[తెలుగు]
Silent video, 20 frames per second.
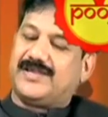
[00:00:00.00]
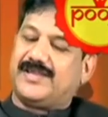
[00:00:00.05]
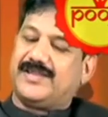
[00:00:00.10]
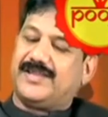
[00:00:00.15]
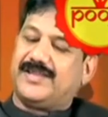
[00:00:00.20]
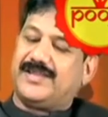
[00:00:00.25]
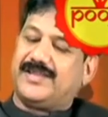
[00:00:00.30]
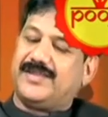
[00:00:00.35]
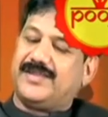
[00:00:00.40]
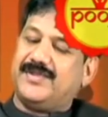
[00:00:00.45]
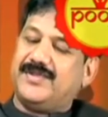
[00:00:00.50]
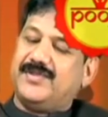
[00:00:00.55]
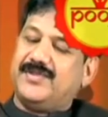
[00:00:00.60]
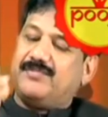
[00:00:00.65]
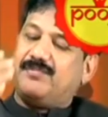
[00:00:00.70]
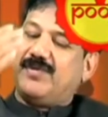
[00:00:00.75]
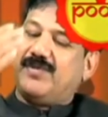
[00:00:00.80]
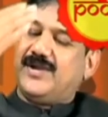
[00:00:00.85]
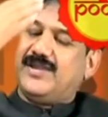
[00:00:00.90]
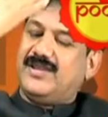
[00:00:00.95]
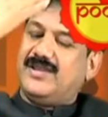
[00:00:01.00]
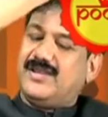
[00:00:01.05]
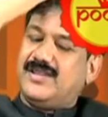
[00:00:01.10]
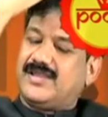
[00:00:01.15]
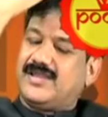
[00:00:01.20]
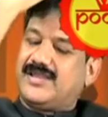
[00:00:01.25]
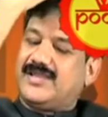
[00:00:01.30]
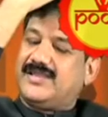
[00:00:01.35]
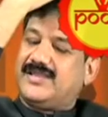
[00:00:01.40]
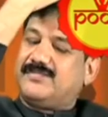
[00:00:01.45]
పెట్టి
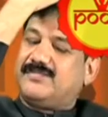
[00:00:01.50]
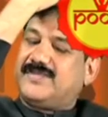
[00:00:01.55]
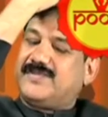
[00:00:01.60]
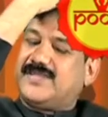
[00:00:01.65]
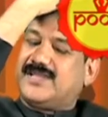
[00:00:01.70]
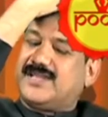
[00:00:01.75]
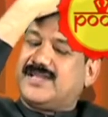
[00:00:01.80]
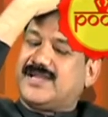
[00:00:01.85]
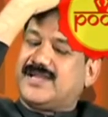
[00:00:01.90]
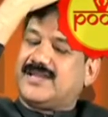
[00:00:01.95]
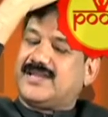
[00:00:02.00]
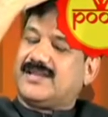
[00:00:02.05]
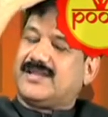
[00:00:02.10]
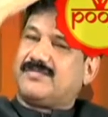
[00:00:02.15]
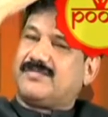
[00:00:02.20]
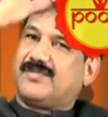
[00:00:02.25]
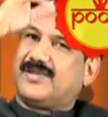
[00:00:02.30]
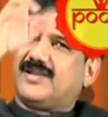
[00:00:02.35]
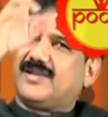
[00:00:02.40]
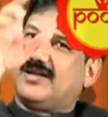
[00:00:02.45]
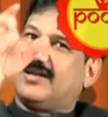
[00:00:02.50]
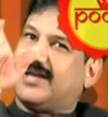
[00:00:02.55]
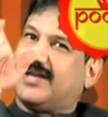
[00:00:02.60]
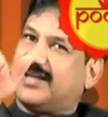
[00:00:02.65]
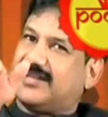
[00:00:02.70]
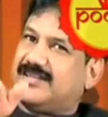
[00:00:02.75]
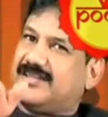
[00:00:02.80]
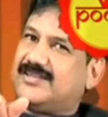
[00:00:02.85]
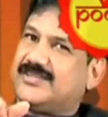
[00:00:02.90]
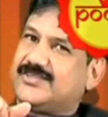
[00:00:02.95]
పెళ్ళికి జీలకర్ర పిల్లానికి
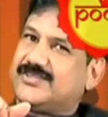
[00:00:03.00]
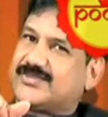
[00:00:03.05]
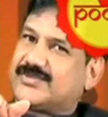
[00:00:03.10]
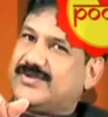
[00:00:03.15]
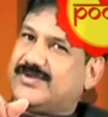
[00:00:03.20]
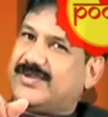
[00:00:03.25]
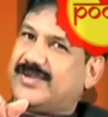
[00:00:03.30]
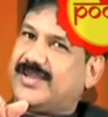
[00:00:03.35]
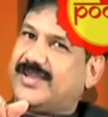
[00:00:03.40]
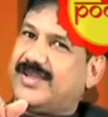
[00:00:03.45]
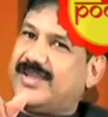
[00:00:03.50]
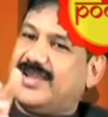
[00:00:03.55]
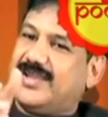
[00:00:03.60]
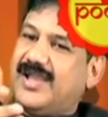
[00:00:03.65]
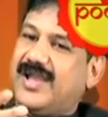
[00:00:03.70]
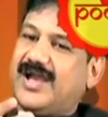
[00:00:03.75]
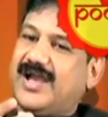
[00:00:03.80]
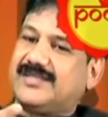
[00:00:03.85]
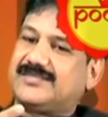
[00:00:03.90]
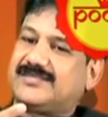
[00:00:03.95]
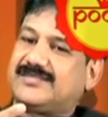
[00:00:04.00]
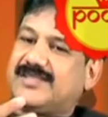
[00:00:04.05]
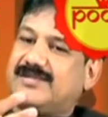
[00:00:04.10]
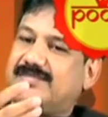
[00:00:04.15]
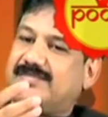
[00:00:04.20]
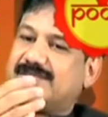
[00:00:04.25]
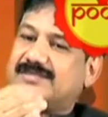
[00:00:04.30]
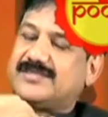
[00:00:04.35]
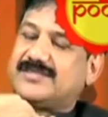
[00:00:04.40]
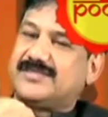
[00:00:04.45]
అర్థం చూసుకుంటే
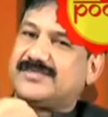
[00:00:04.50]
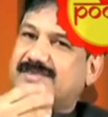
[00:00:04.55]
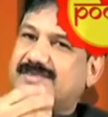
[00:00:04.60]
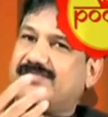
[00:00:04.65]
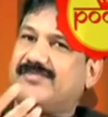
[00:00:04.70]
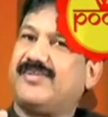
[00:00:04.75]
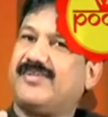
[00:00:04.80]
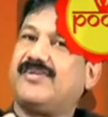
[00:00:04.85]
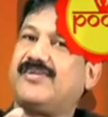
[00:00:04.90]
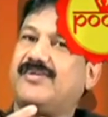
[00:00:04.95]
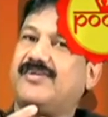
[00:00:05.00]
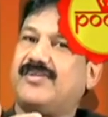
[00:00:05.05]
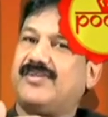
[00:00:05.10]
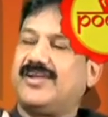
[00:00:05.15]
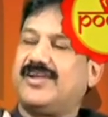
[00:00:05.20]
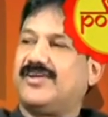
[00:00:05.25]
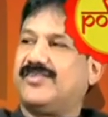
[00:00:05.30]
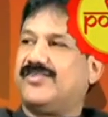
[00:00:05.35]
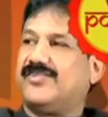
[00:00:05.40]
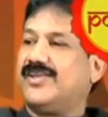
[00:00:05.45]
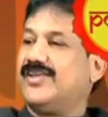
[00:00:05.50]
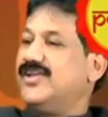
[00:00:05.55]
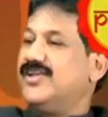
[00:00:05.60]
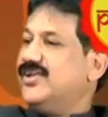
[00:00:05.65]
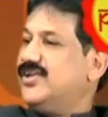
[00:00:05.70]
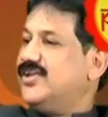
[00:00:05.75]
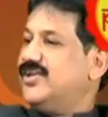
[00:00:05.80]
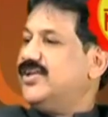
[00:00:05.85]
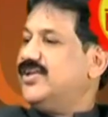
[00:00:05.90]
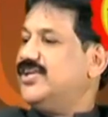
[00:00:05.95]
అస్తమస్త సంయోగంలోనే ఉంది
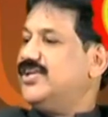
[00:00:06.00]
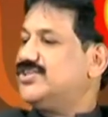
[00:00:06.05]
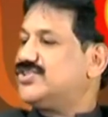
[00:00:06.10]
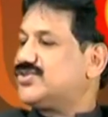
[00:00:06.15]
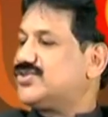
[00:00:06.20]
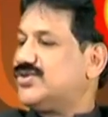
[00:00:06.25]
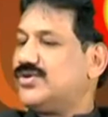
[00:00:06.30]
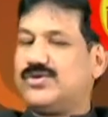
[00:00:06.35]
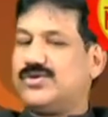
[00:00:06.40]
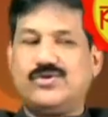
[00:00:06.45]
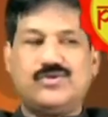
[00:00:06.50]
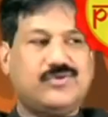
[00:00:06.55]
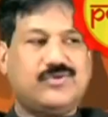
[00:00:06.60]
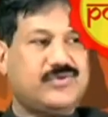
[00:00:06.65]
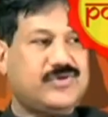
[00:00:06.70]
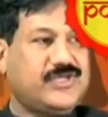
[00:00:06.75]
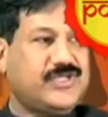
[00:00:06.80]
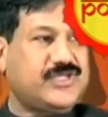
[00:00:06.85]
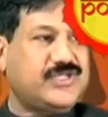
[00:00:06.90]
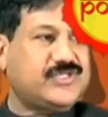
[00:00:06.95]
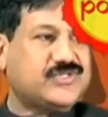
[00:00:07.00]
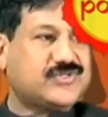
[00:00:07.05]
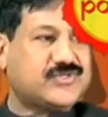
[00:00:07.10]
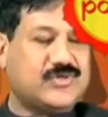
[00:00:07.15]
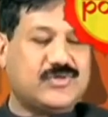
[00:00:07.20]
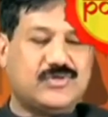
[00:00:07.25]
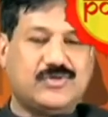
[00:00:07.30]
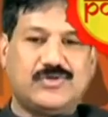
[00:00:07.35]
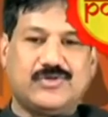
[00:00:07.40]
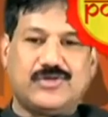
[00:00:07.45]
నీ సోలు ఈ
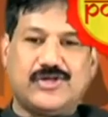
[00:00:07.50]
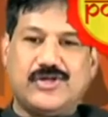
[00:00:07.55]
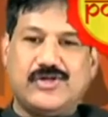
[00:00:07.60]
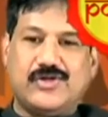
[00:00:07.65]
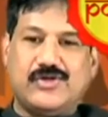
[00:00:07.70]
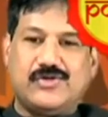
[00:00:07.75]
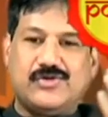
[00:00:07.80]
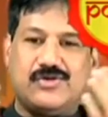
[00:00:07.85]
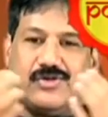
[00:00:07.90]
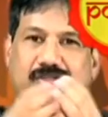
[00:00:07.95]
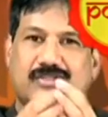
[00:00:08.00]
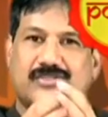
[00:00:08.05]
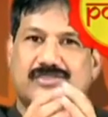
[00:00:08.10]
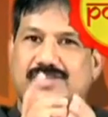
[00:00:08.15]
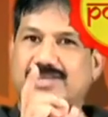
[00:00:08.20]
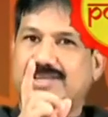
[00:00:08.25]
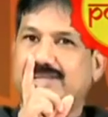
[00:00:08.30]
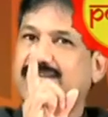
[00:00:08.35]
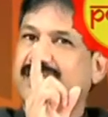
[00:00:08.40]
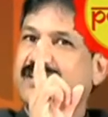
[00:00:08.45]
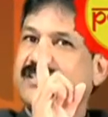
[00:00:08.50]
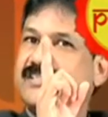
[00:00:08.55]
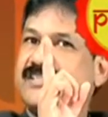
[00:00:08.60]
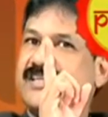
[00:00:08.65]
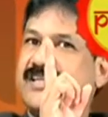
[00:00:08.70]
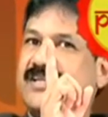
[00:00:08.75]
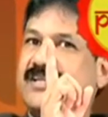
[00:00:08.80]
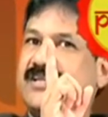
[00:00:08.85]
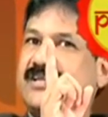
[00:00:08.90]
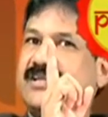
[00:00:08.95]
సోలు రెండు కొలిస్తే
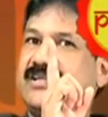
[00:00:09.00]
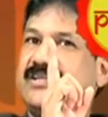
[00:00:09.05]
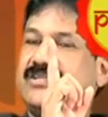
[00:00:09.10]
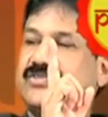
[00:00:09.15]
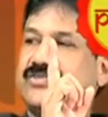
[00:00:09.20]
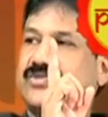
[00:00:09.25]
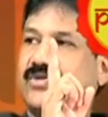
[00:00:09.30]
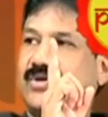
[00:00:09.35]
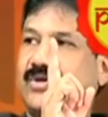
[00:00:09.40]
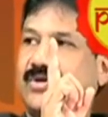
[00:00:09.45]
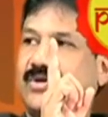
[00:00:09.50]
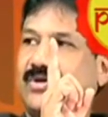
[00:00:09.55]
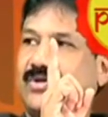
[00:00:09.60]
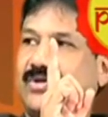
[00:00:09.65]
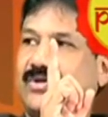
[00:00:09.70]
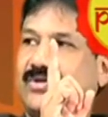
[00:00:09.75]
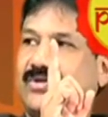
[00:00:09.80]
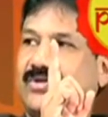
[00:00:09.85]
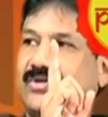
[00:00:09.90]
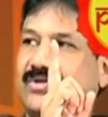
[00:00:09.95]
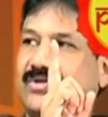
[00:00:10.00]
సింగిల్ సోల్